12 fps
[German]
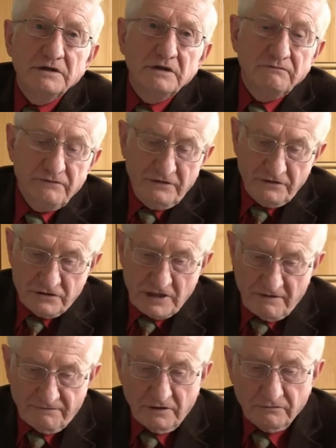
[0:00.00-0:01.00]
mit den
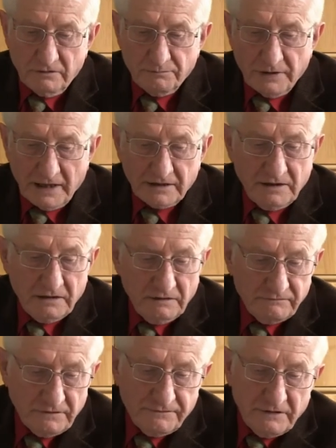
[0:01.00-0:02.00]
Wissenschaftlern und
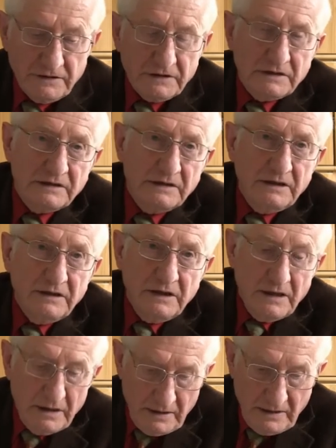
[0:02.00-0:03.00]
Praktikern verfolgt.
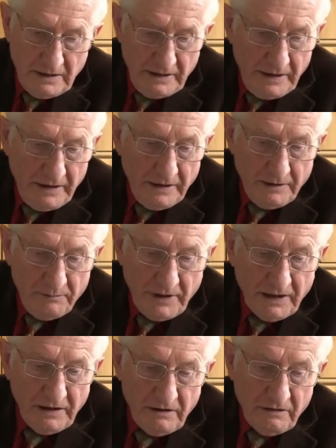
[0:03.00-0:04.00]
Im
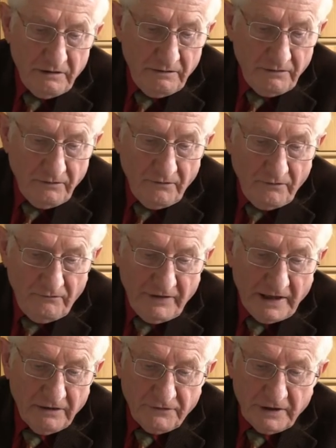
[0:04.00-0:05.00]
Mittel
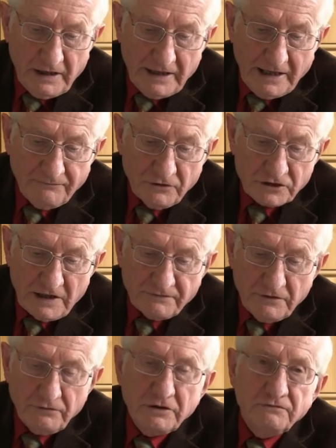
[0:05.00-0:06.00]
werden von der
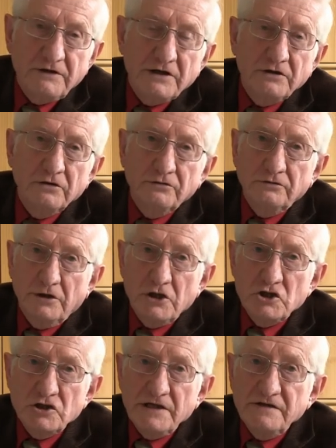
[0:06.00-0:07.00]
landwirtschaftlichen Nutzfläche
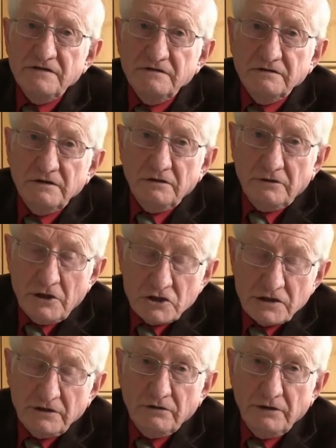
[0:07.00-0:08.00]
Deutschlands in
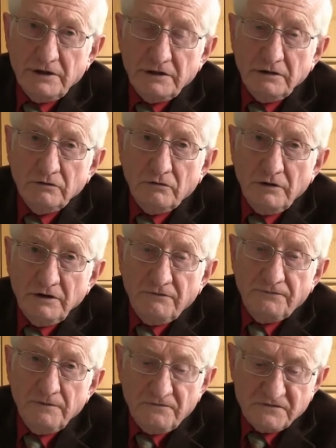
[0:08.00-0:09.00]
Deutschland heute rund
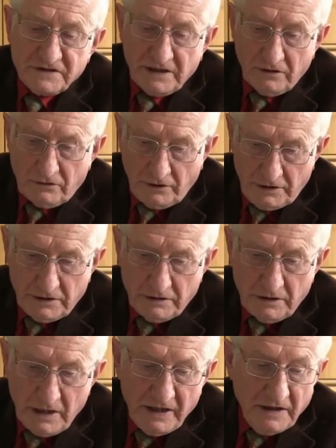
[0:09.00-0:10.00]
15
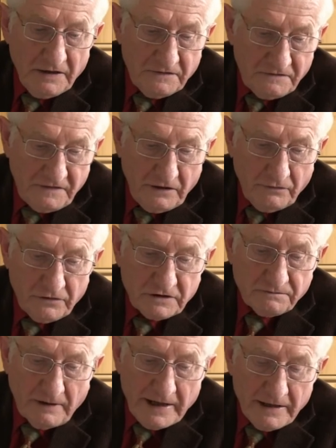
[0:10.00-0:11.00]
Tonnen
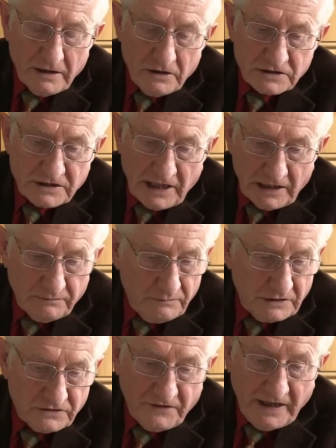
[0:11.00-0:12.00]
CO2 aus der
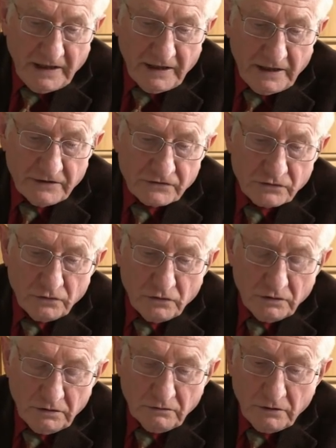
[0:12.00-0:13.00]
Atmosphäre
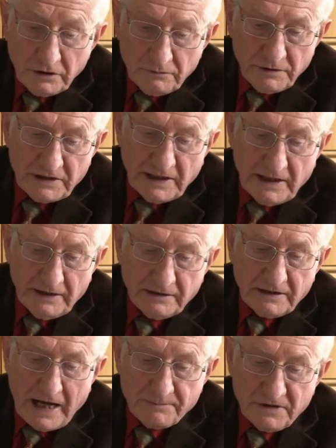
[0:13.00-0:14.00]
entzogen und mit der
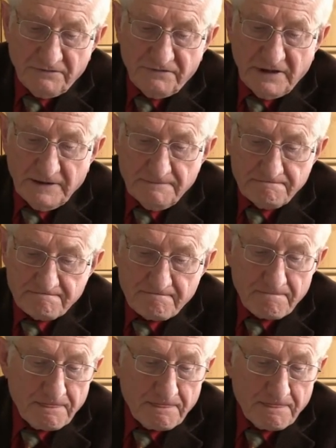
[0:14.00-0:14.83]
Ernte abgefahren.